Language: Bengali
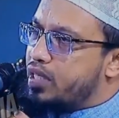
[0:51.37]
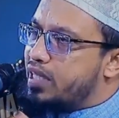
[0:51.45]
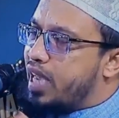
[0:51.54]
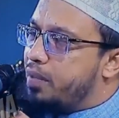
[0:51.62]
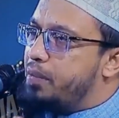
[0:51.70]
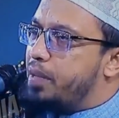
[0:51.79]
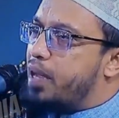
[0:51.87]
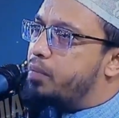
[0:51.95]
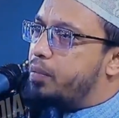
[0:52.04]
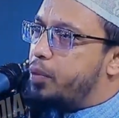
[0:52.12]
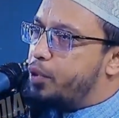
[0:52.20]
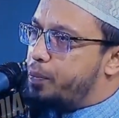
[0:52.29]
সাহাবি
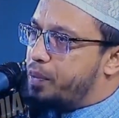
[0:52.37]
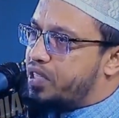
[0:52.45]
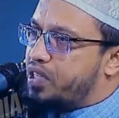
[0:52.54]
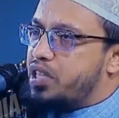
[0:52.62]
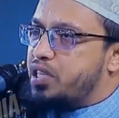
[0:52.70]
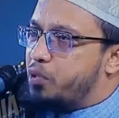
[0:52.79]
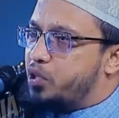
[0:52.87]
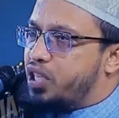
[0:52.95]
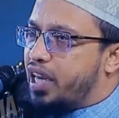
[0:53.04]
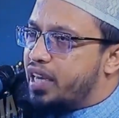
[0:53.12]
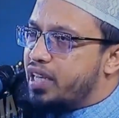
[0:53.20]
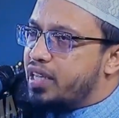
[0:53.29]
বারবার বিভিন্ন পার্সেন্টেজ
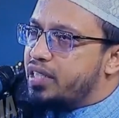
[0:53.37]
বলছিলেন